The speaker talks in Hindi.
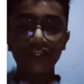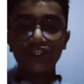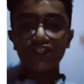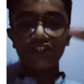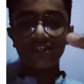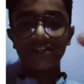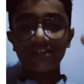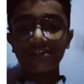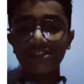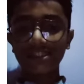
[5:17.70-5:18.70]
शेयर
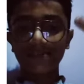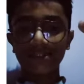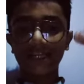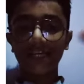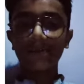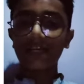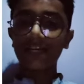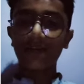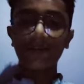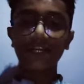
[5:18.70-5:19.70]
सब्सक्राइब एंड
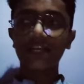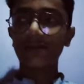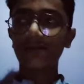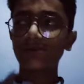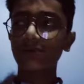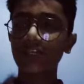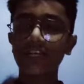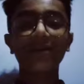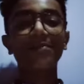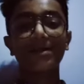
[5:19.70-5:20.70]
कमेंट करना मत भूलिएगा
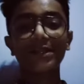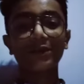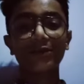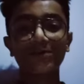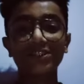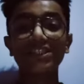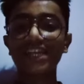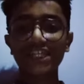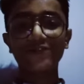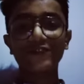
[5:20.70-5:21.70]
मैं मिलता हूँ आपसे
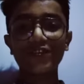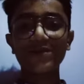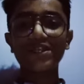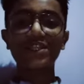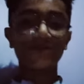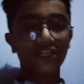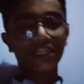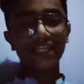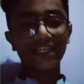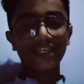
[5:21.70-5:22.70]
नेक्स्ट वीडियो में जब तक के
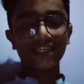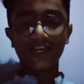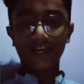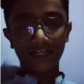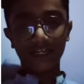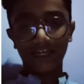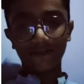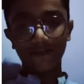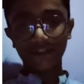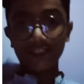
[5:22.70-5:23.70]
लिए अल्लाह हाफिज़